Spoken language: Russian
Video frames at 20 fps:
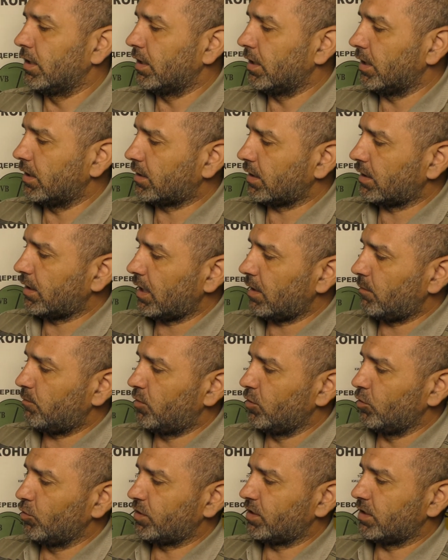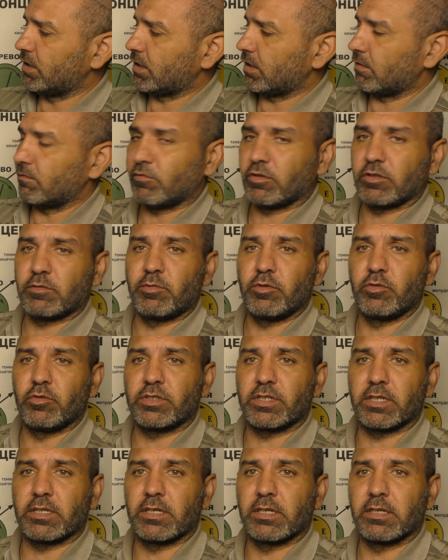И тогда я плюсиком, вот
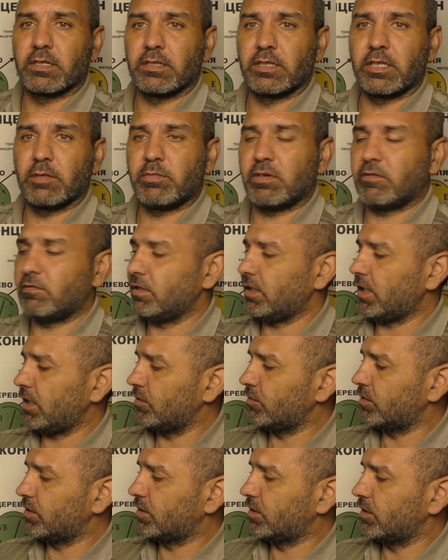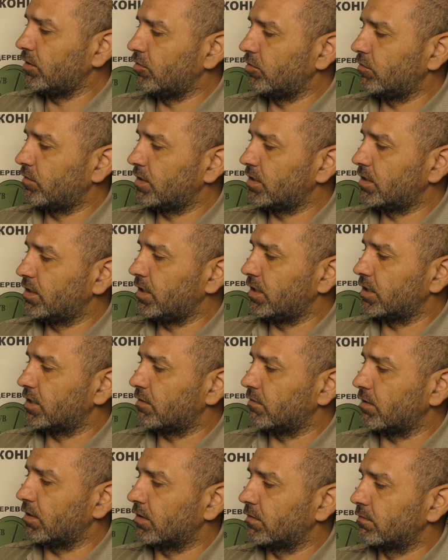плюсик, добавляю силу
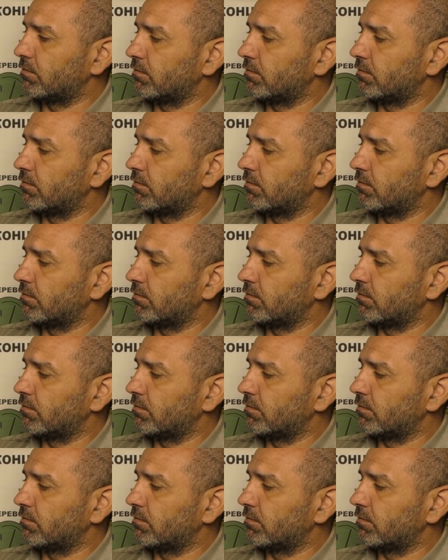воздействия.